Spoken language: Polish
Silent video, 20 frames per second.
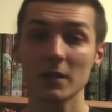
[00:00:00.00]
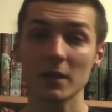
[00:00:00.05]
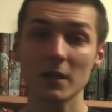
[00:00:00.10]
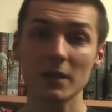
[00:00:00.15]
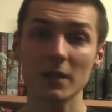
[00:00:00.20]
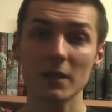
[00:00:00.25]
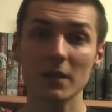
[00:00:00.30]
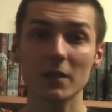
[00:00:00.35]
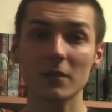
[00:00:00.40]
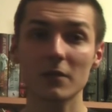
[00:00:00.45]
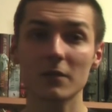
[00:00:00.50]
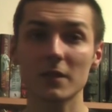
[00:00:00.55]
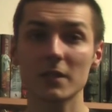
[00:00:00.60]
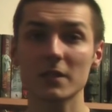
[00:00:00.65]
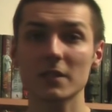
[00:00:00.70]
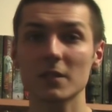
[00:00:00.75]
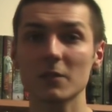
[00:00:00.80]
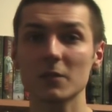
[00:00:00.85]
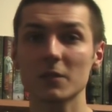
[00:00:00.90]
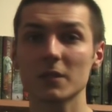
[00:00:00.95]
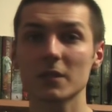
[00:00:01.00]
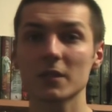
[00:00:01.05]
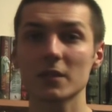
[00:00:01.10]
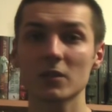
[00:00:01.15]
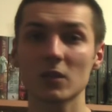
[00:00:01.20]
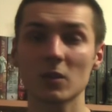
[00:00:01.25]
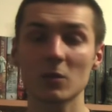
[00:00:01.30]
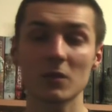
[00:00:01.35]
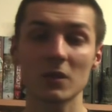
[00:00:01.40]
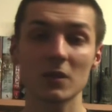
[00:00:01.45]
Jednak w następnych
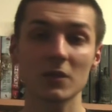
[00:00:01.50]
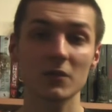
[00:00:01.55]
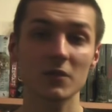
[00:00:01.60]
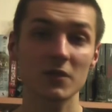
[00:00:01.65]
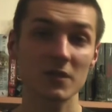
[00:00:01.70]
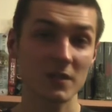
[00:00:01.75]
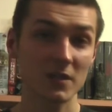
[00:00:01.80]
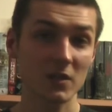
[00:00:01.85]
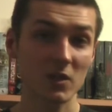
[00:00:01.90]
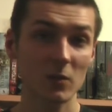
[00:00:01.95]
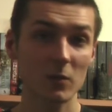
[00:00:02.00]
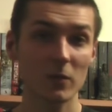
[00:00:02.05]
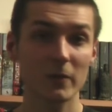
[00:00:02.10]
tomach wszystko